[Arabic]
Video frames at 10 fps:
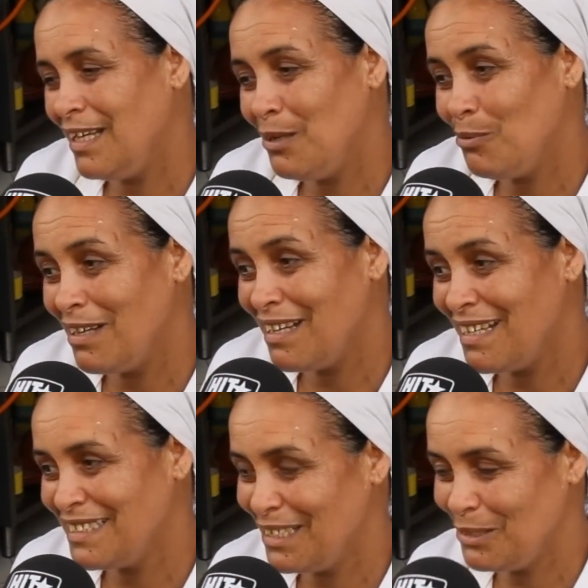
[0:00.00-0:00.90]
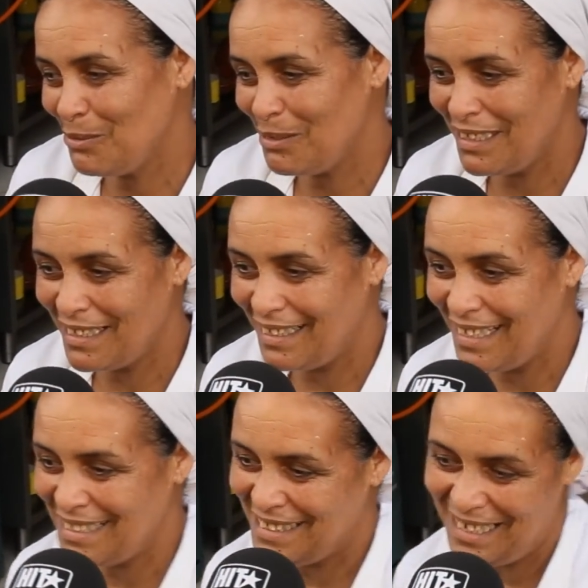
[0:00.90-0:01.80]
ايوا اش غنقول لك
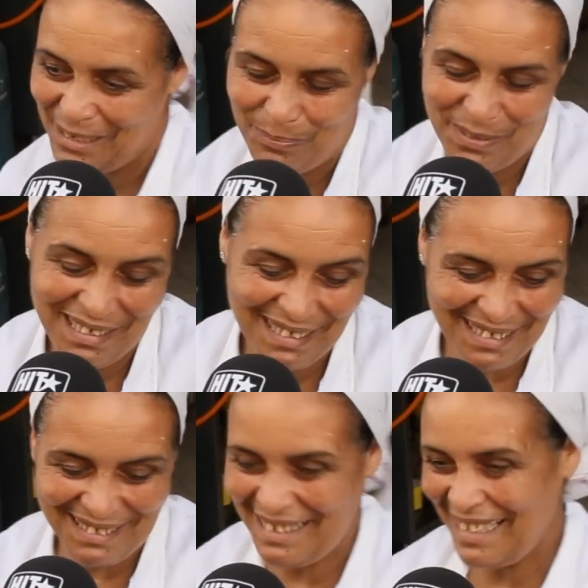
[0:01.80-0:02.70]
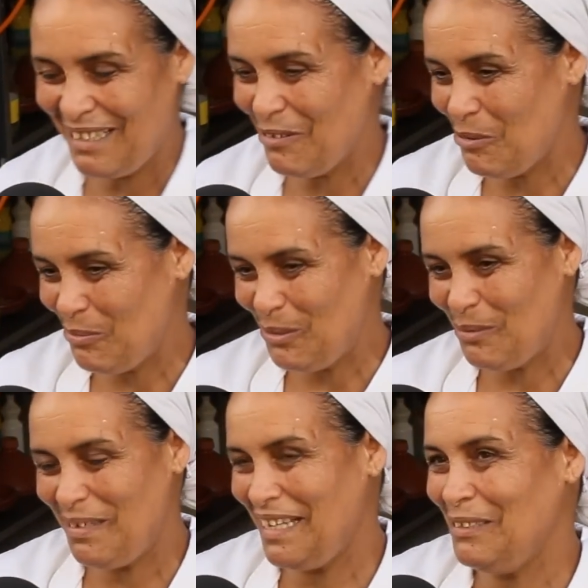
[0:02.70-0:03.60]
الله يجعل ربي قد
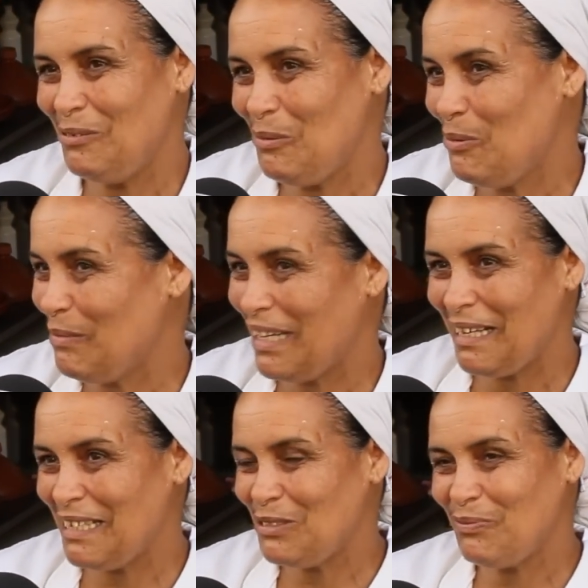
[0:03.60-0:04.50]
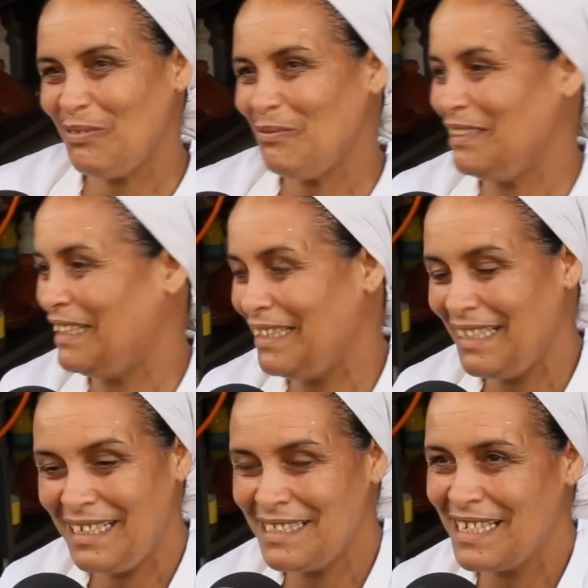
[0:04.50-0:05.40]
الامور من عندهم هما راه كيشوفوا الوضع
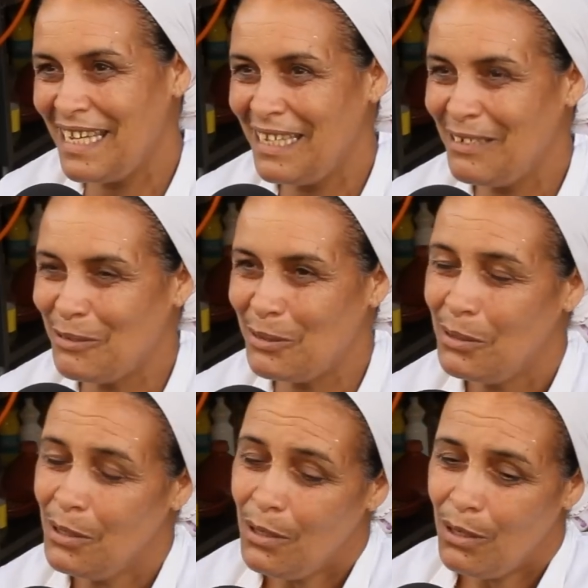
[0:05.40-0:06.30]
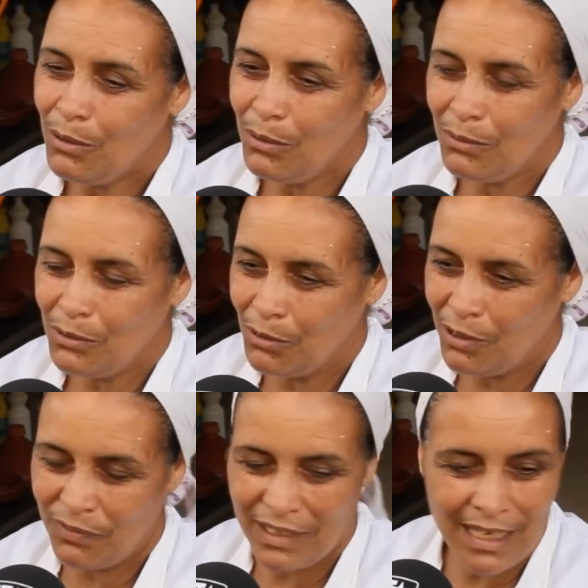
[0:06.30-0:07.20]
الانسان
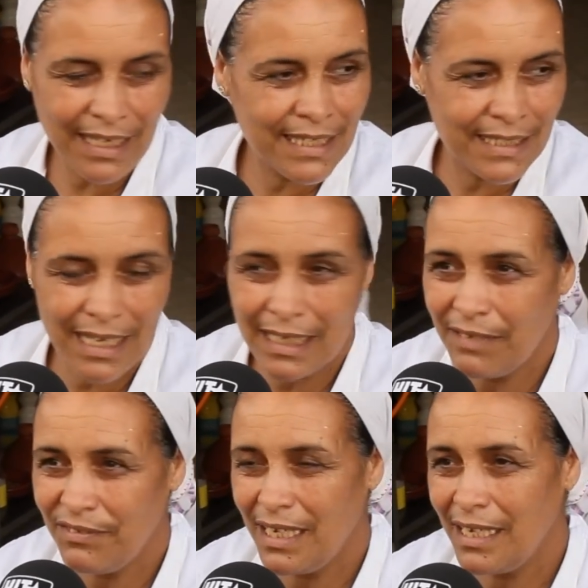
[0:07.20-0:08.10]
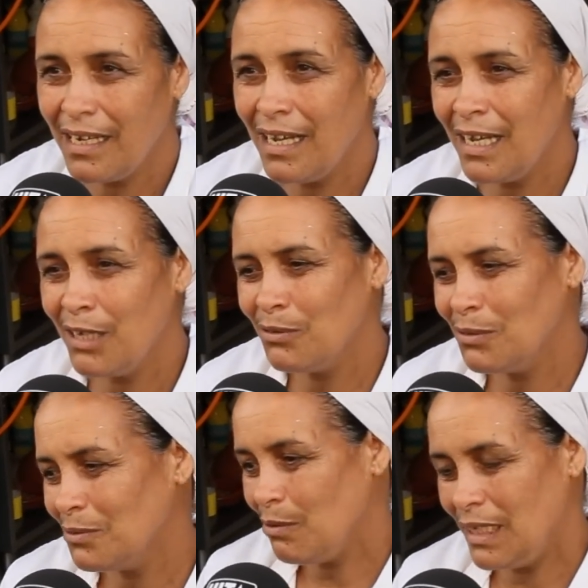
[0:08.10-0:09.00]
والظروف ديال الانسان كيف دايره
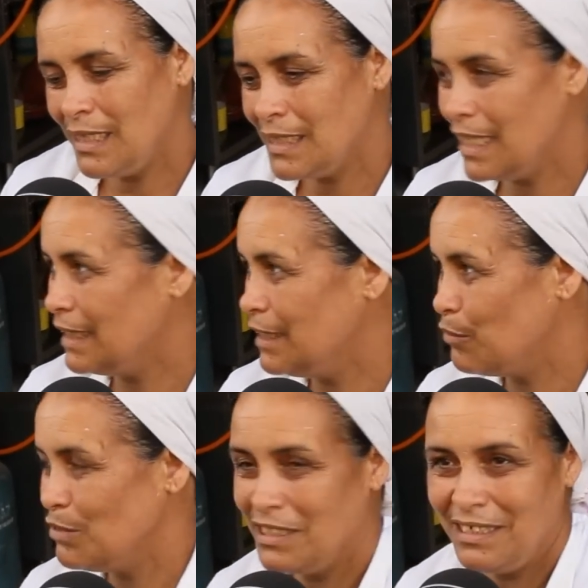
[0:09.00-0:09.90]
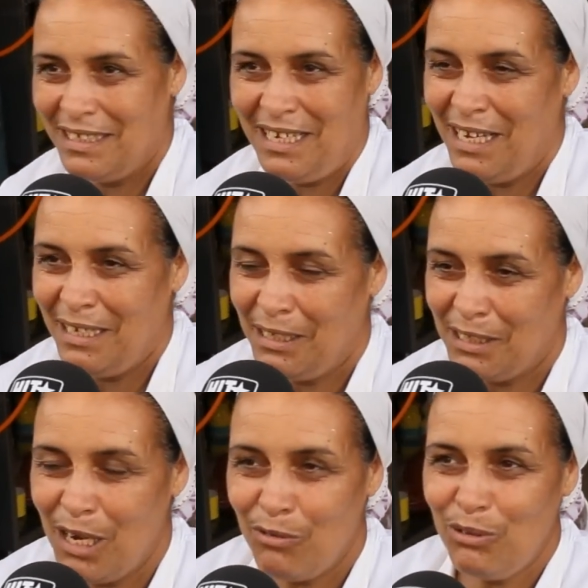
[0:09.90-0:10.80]
والانسان درويش
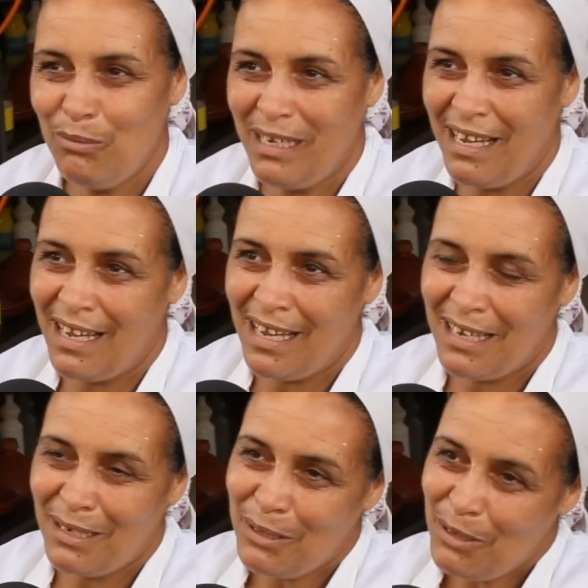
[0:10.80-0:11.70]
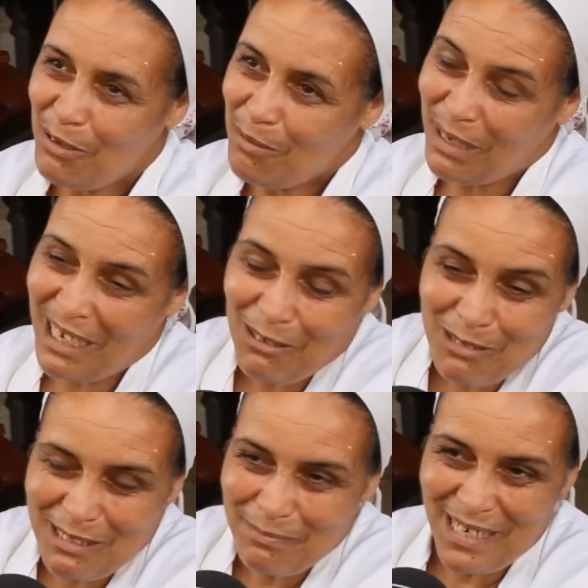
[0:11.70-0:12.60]
يتعاونوا معاه وما
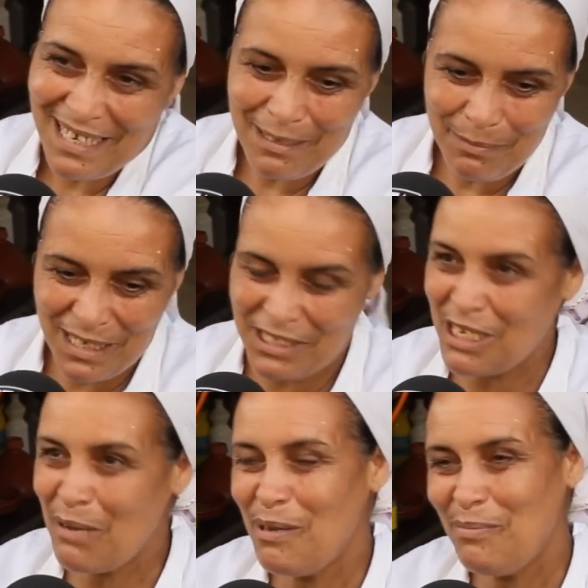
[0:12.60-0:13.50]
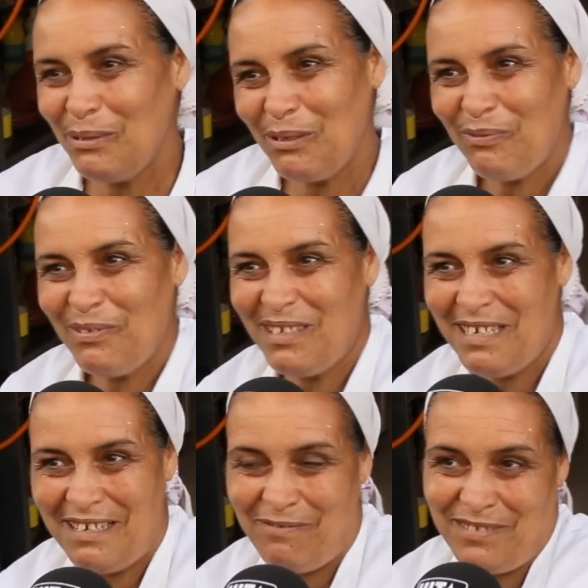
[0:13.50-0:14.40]
يخلوش بنا بنا الشباب يدور
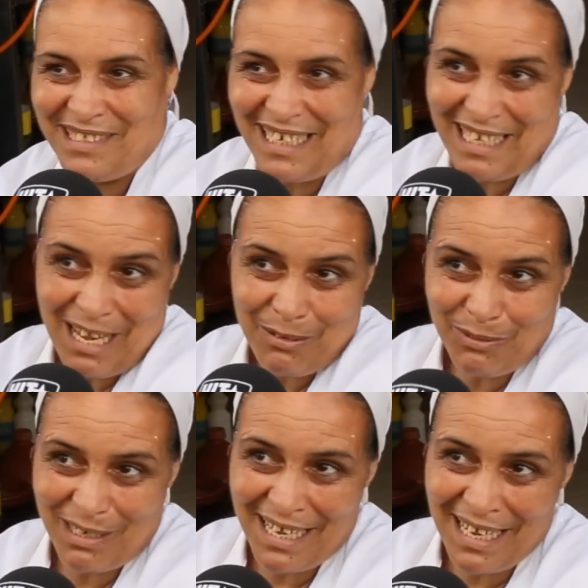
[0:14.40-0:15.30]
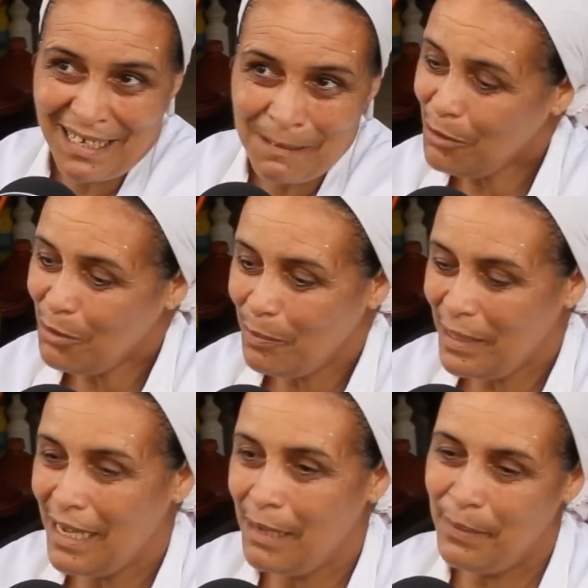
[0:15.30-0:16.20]
في الزنقه هكاك
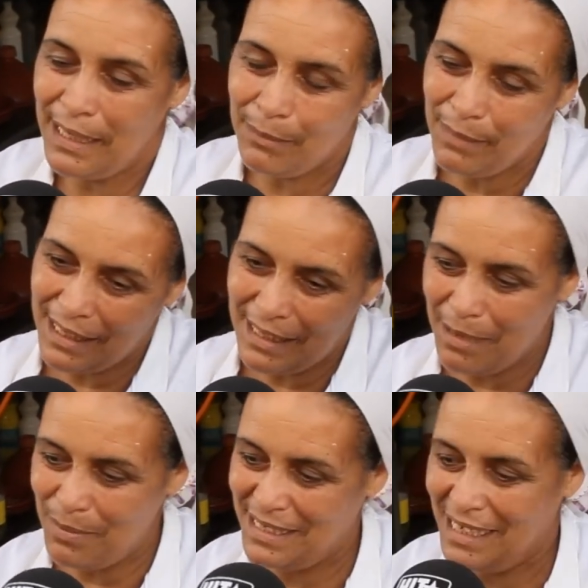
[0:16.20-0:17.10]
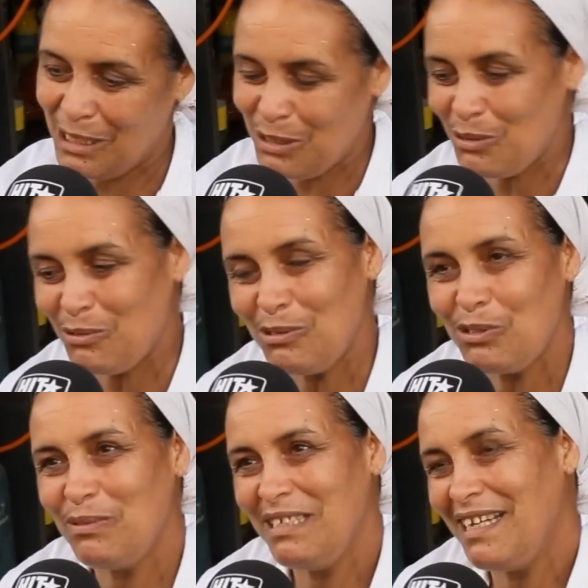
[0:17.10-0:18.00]
وبنادم اللي لاباس عليه خصو يكون
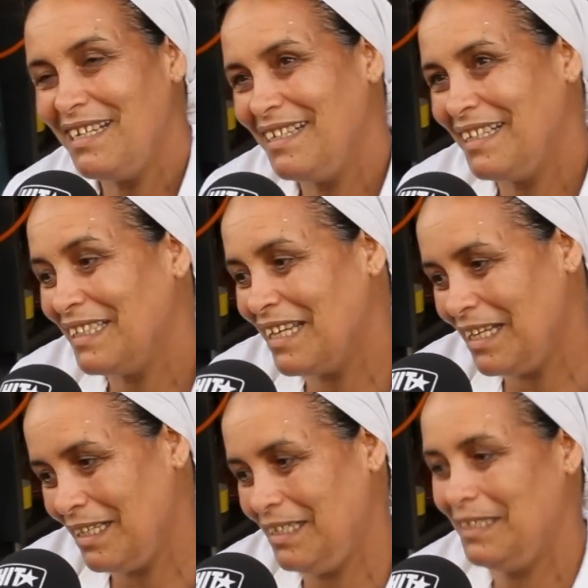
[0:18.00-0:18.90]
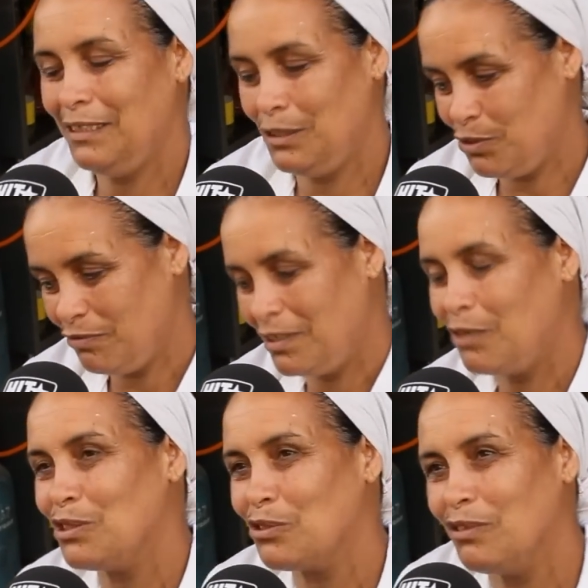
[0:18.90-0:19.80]
شويه يشوف
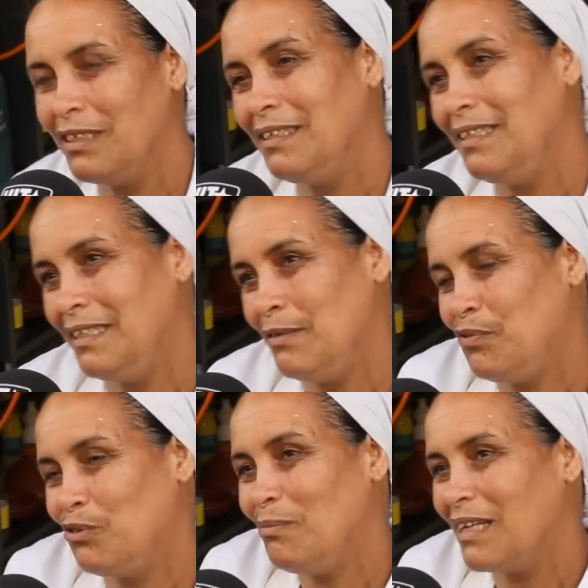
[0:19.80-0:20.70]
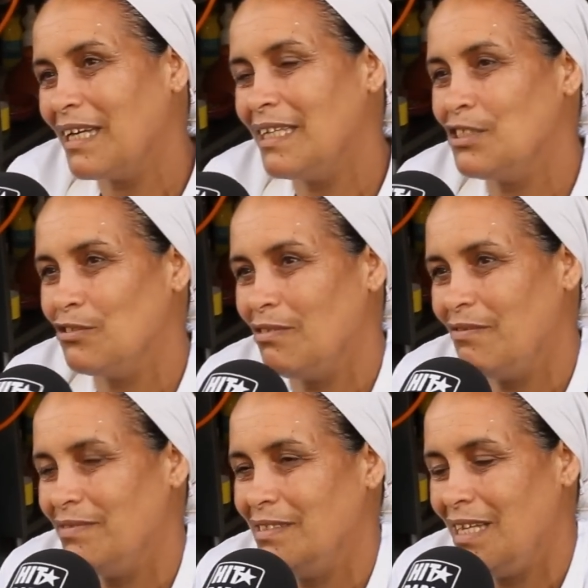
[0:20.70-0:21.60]
الدرويش خوه ينفعو ما يخليش
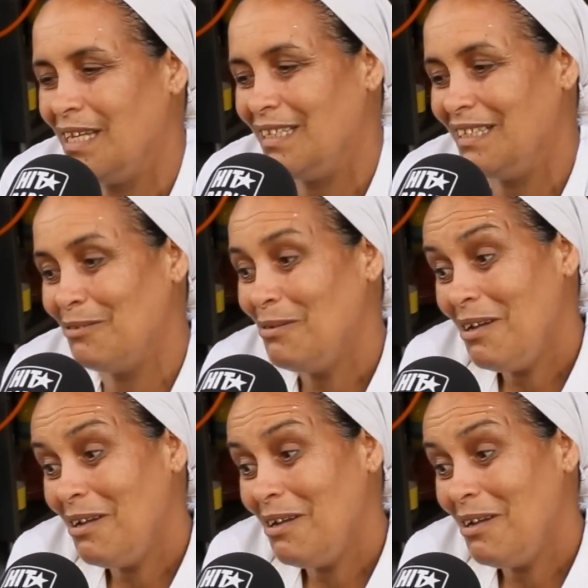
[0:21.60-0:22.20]
يضر في الزنقه